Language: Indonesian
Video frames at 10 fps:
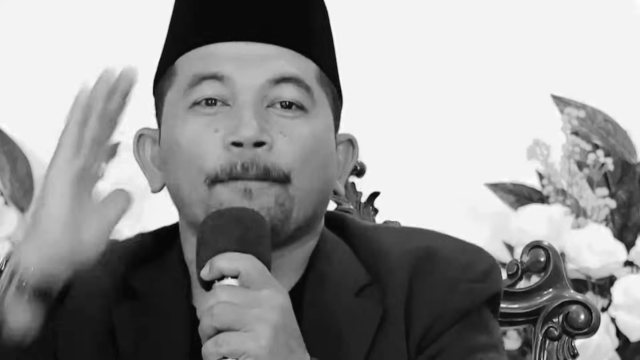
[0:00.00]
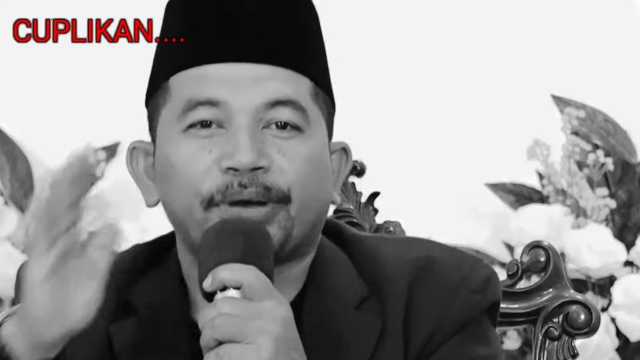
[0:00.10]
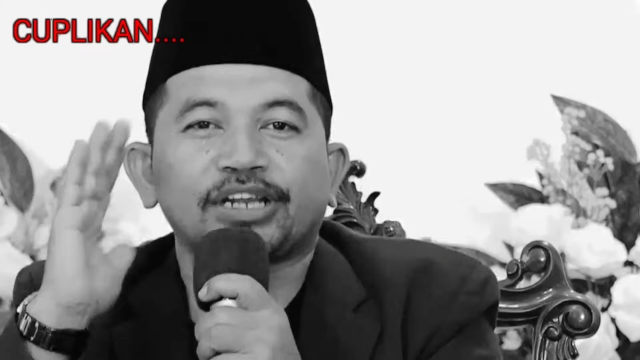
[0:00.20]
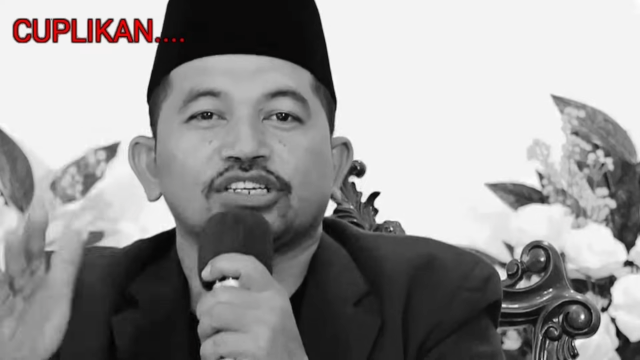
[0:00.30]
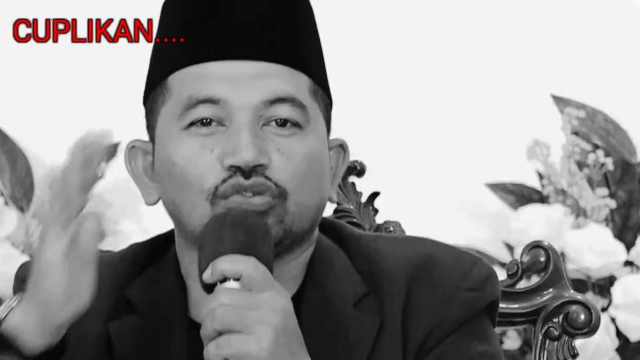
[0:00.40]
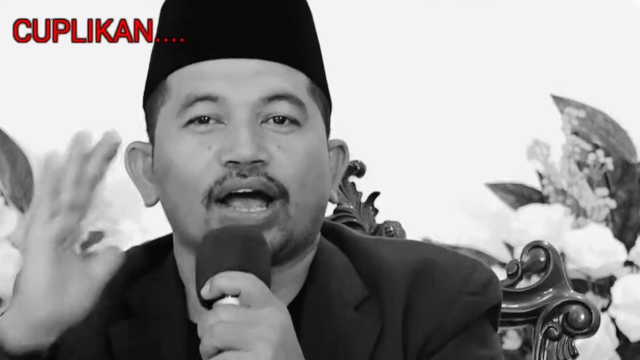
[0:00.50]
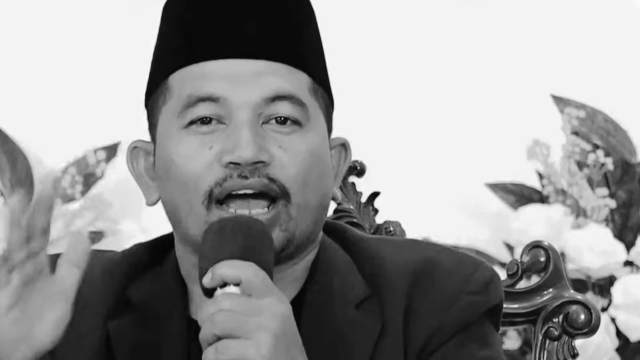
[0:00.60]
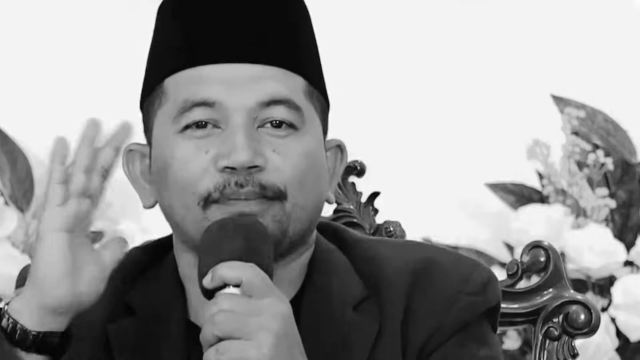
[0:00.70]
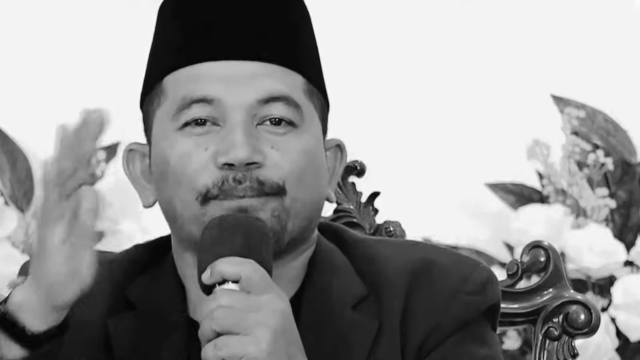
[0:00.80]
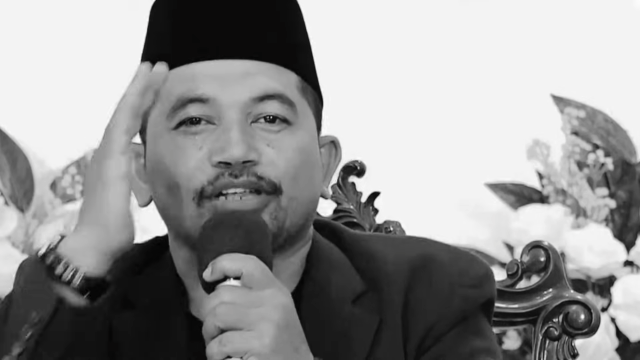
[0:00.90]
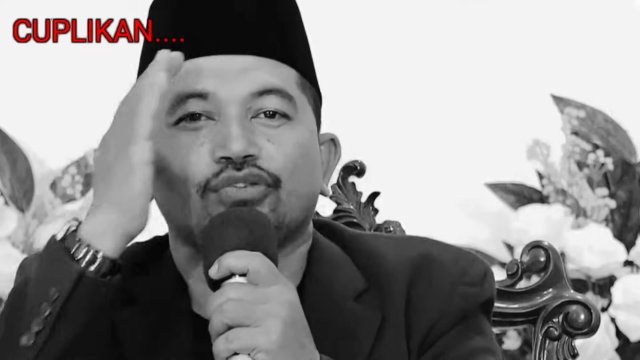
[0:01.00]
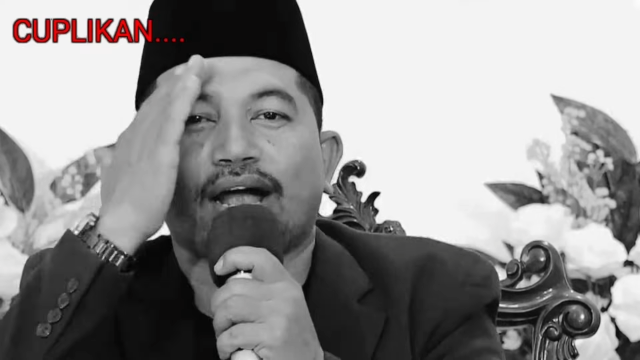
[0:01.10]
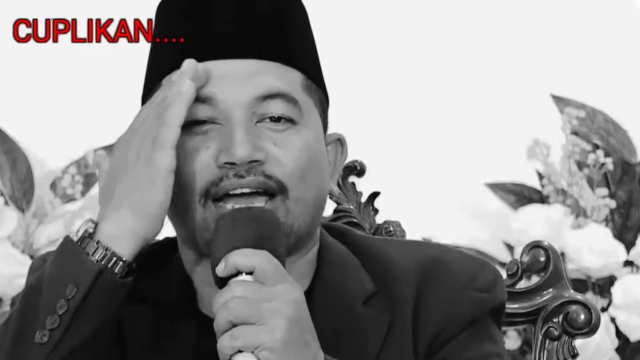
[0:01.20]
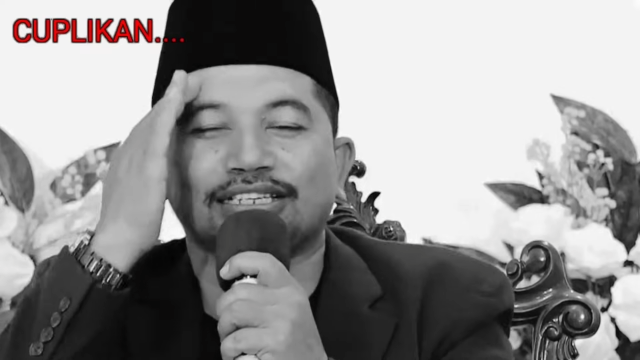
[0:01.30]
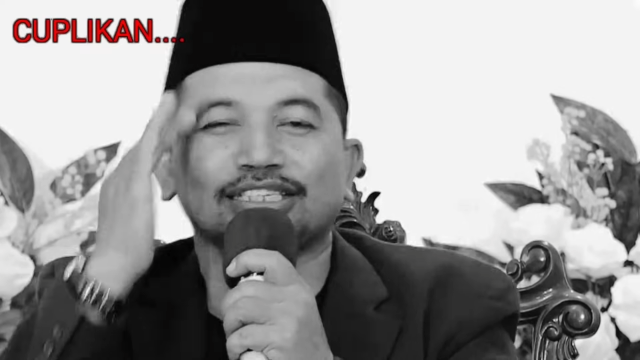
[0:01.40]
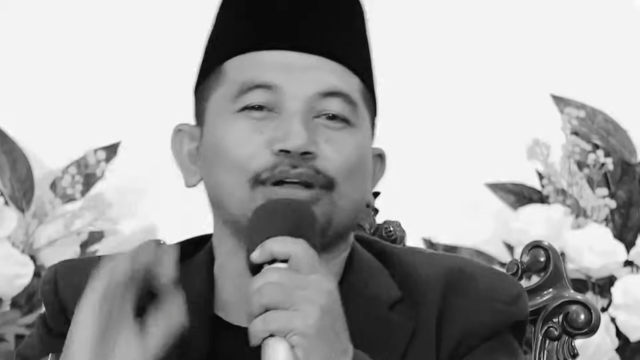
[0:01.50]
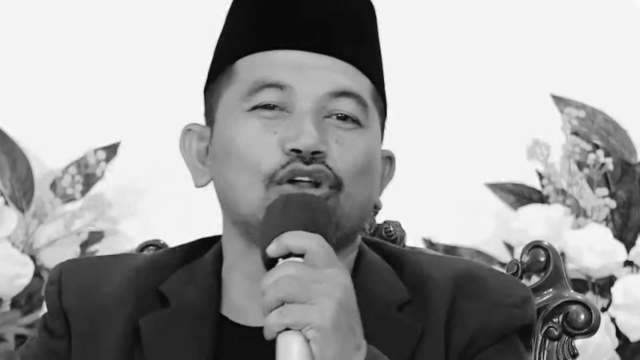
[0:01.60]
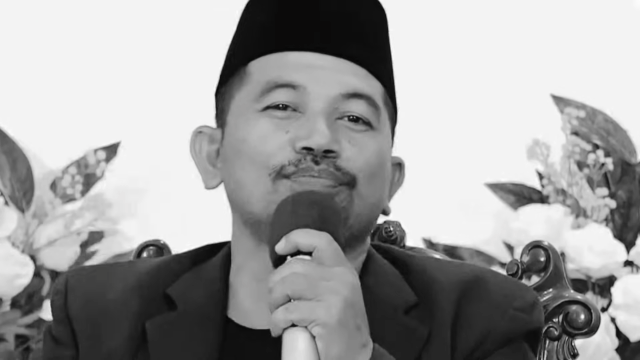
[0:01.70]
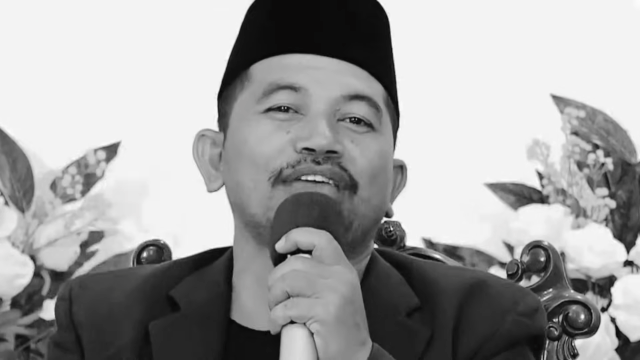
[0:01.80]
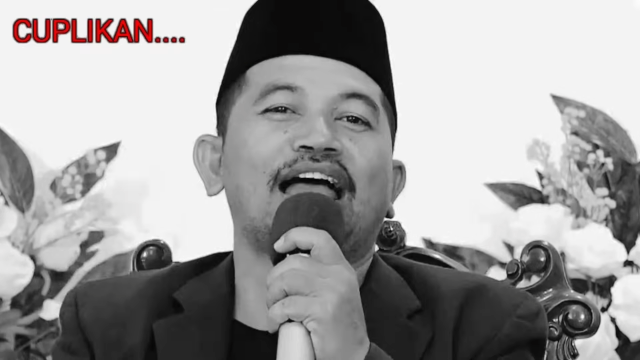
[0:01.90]
perjuangan-perjuangan
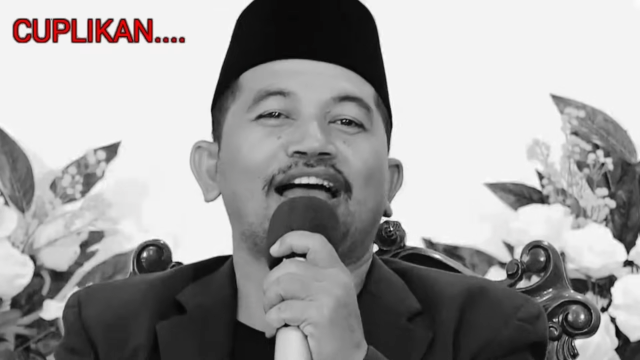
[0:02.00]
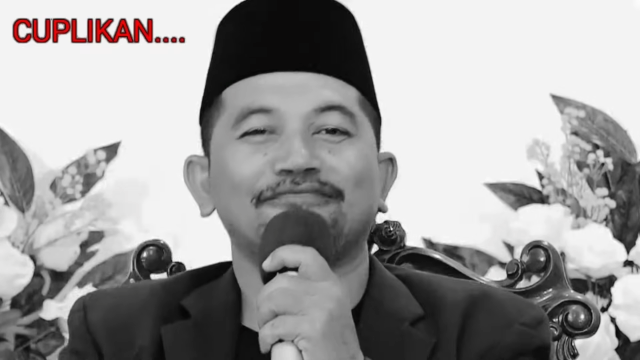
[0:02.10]
sebelumnya.